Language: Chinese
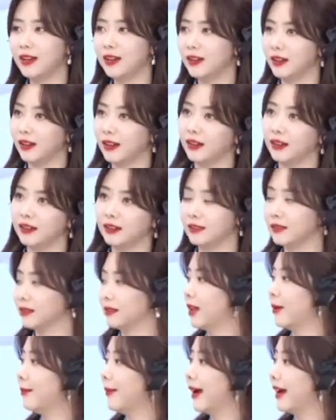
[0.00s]
呃，
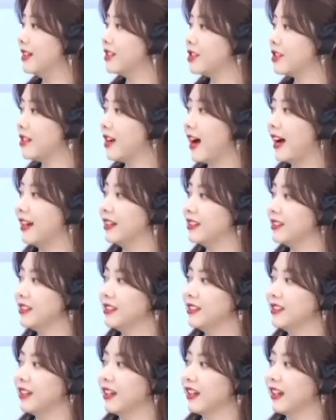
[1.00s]
蛋白质啊这
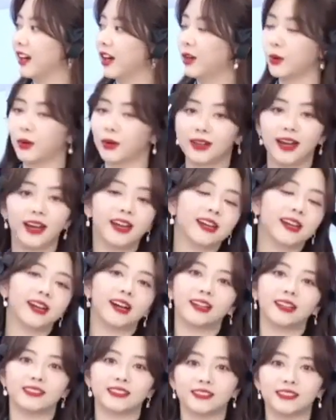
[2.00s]
些，还有钙
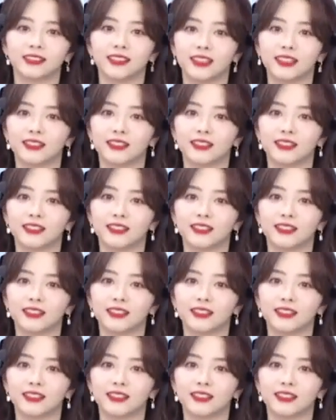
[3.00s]
啊这些。